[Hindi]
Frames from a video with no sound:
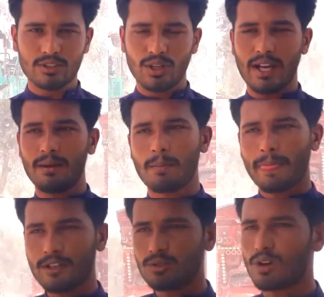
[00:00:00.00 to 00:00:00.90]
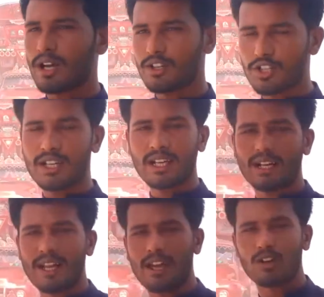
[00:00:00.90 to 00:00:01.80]
जो है इसको आगे शेयर
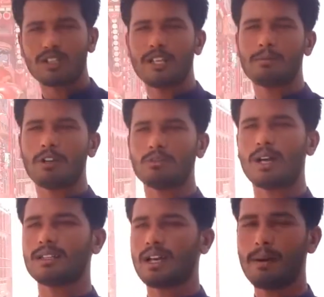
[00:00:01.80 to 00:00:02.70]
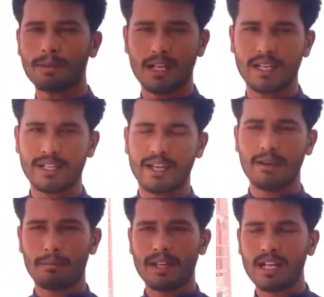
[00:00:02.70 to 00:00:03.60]
करना है और ये मालूम आपने लेनी
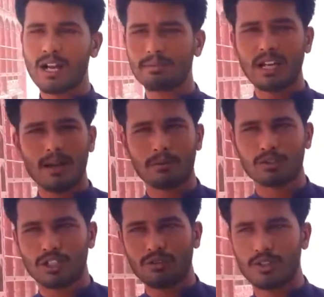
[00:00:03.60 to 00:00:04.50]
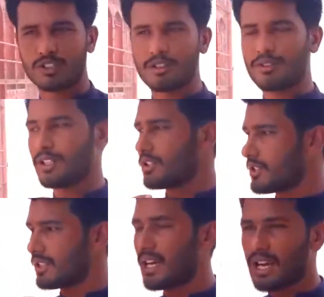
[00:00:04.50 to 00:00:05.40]
है मेरा काम था आपको सिर्फ और सिर्फ इस
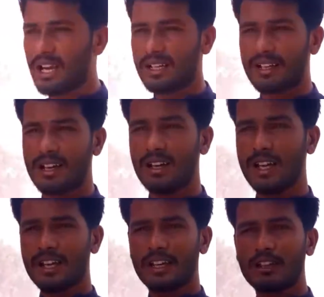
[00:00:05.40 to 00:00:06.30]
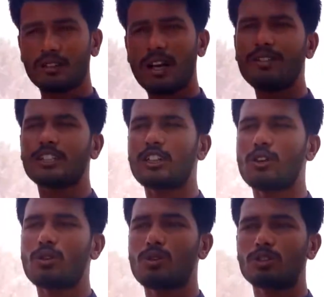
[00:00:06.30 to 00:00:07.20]
चीज़ से आगाह करना कि काफ़ी ज़्यादा
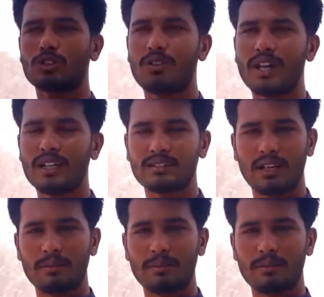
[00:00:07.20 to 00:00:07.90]
लोगों को बीमारी का